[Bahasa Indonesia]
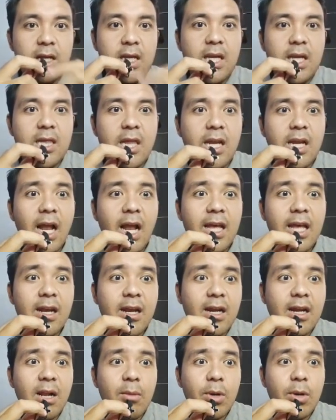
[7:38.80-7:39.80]
Kita
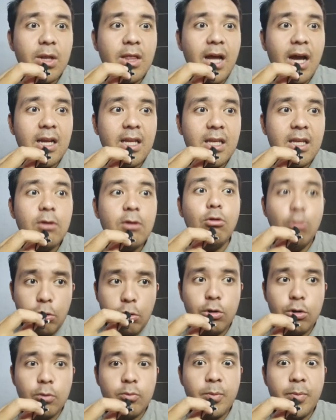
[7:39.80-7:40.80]
dilahirkan dalam retakan ini
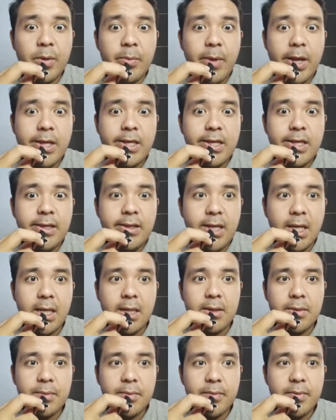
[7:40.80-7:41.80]
untuk
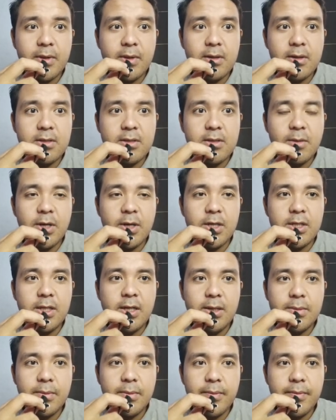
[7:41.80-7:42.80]
memperbaikinya. Siapa dia?